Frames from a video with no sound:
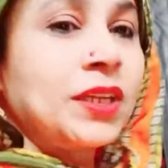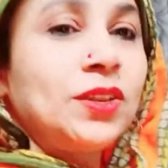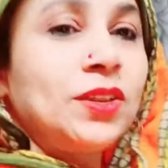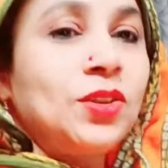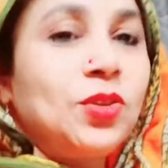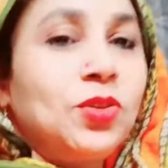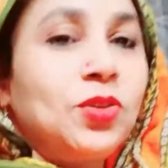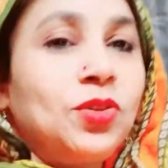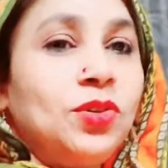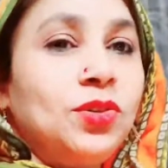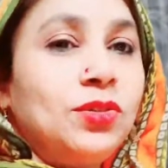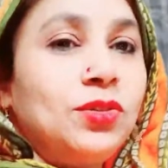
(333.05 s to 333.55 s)

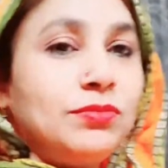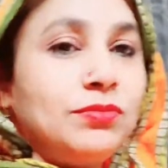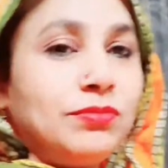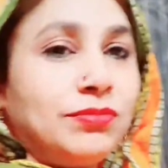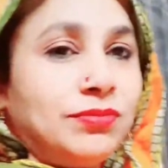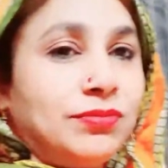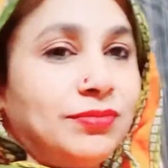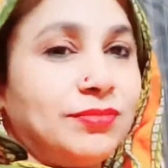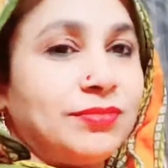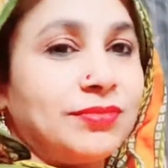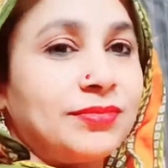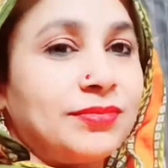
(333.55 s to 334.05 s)
तो
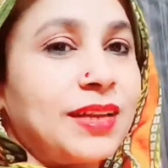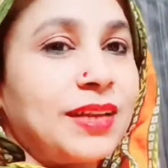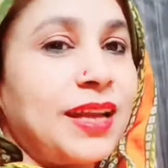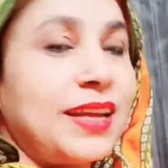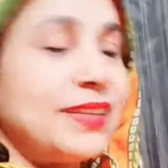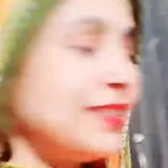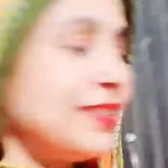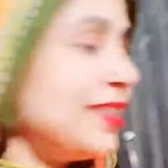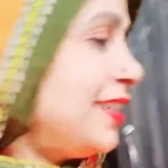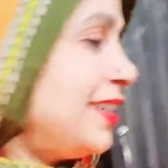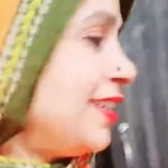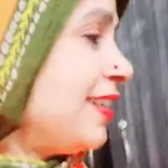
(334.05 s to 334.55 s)

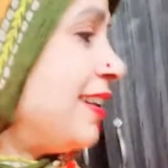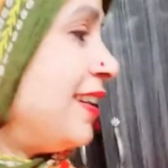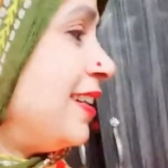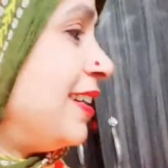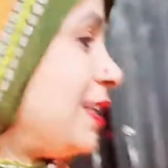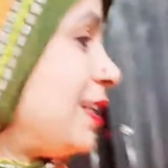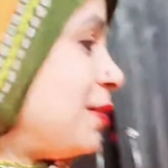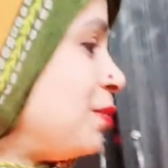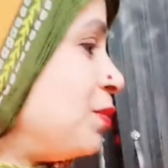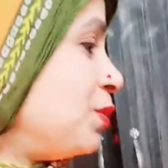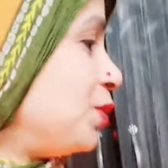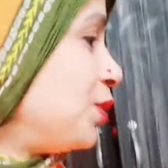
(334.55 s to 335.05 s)
ऐसे ही
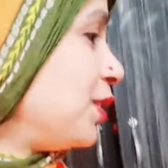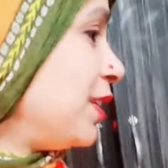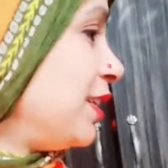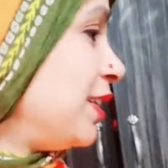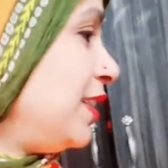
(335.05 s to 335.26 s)
ख़त्म हो गई